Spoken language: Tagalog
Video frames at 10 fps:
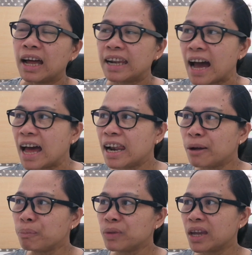na
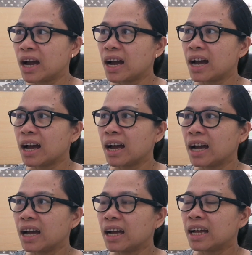alam niya
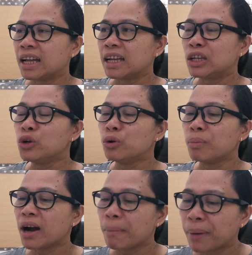
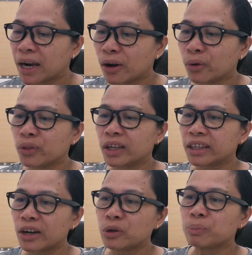yung mga panahon na
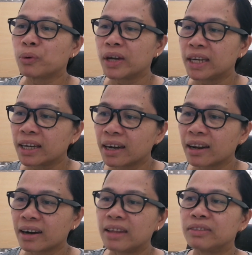tayo po ay
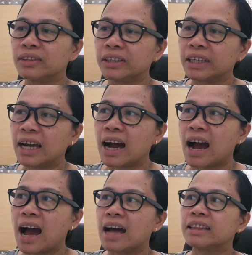nagre-render
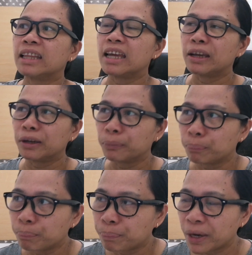ng ating
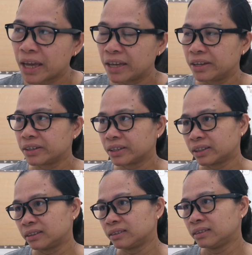prayer.